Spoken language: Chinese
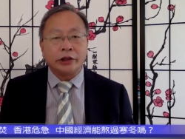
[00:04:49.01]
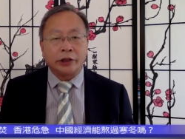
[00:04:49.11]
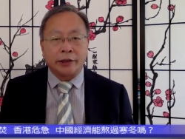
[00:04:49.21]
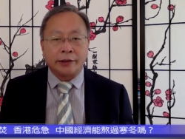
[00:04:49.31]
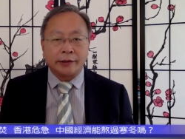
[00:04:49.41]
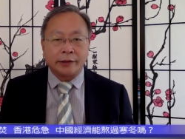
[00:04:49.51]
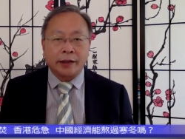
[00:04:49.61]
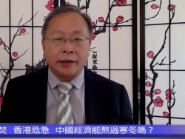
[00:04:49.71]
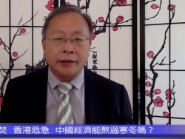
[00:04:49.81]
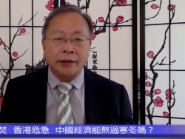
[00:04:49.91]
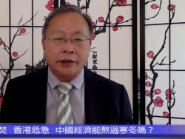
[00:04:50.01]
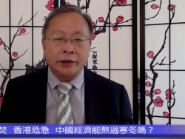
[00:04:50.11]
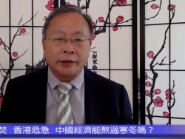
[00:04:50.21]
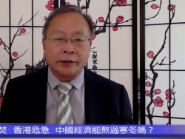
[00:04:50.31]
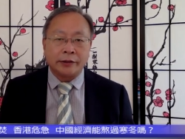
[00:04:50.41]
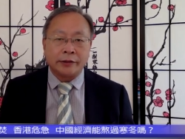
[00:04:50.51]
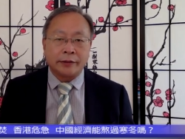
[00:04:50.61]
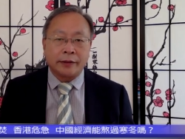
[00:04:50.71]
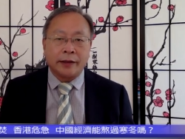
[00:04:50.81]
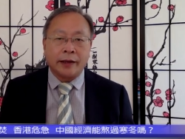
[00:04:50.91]
起了四大一线城市
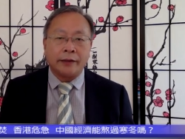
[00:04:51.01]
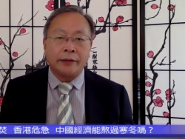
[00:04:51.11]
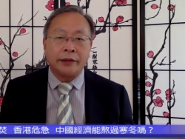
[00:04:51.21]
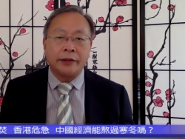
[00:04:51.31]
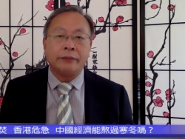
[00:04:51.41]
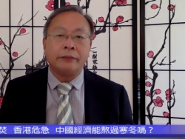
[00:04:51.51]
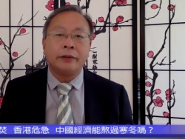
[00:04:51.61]
的蓝天。